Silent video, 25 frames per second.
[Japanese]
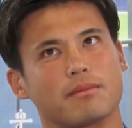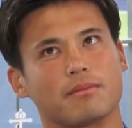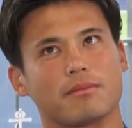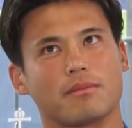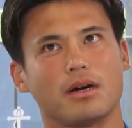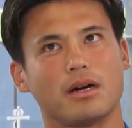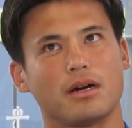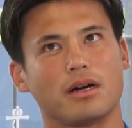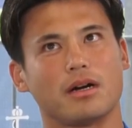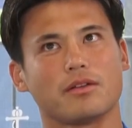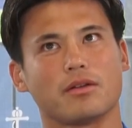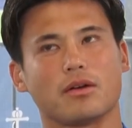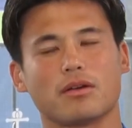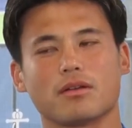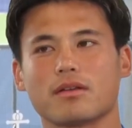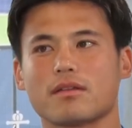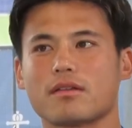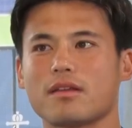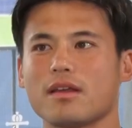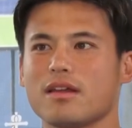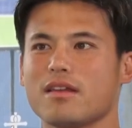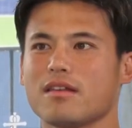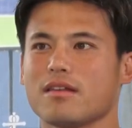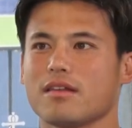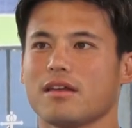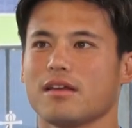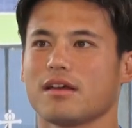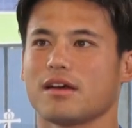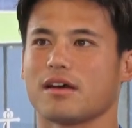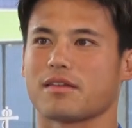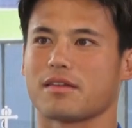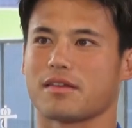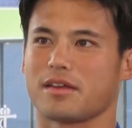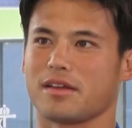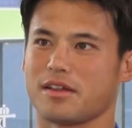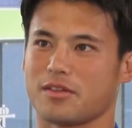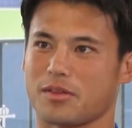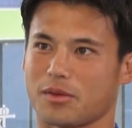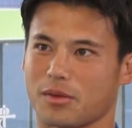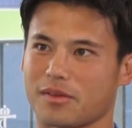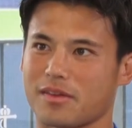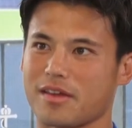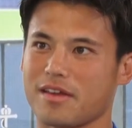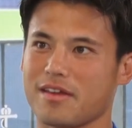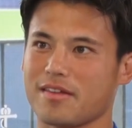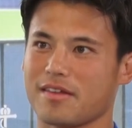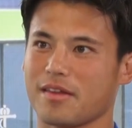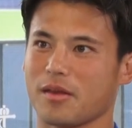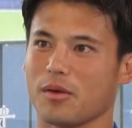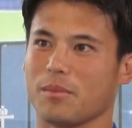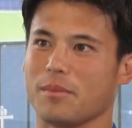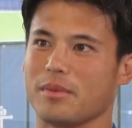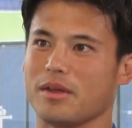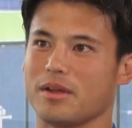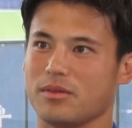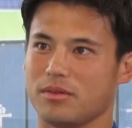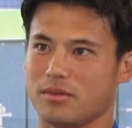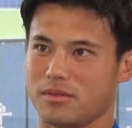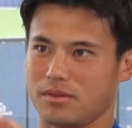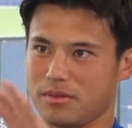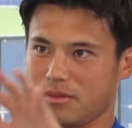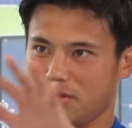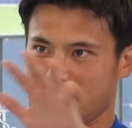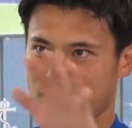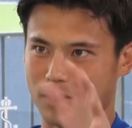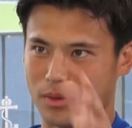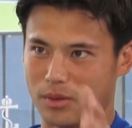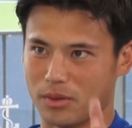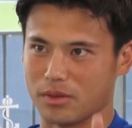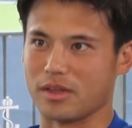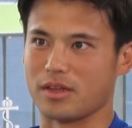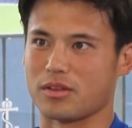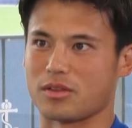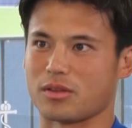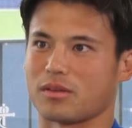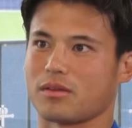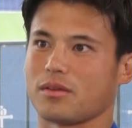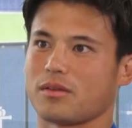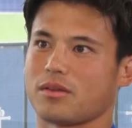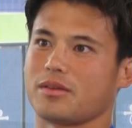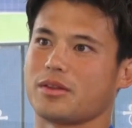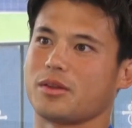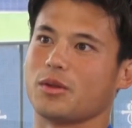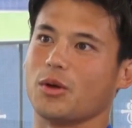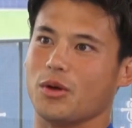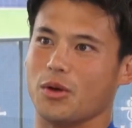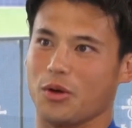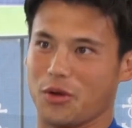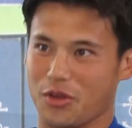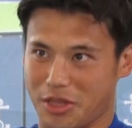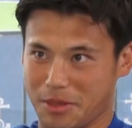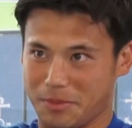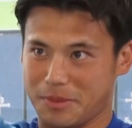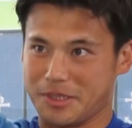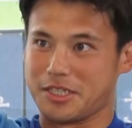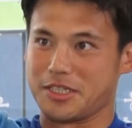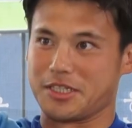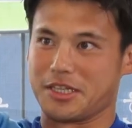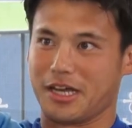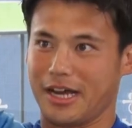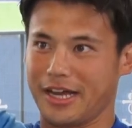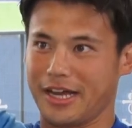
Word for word: まああの先生が好きでちょっと先生を見るようで登録してます。